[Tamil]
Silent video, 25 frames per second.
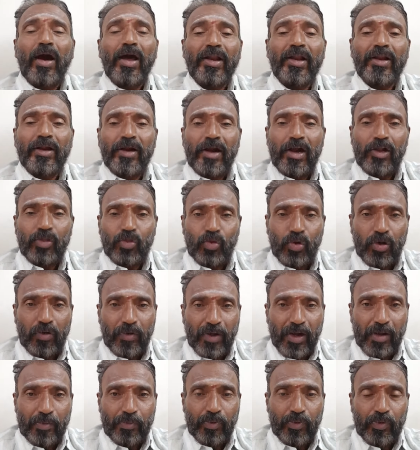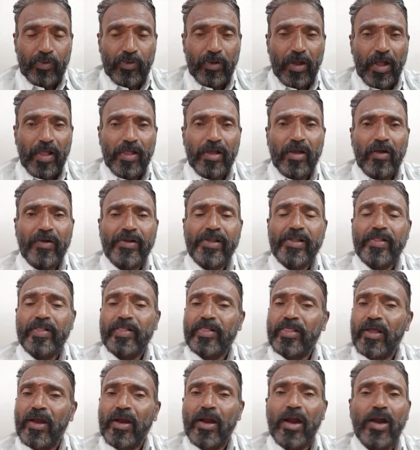காரணங்களால் தூக்கம் வராமல் போகிறோம் அதுக்காக
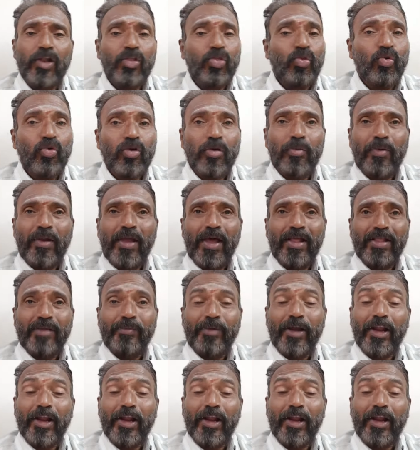இத்தனை நாள் தூங்கணும் இல்லையா அதை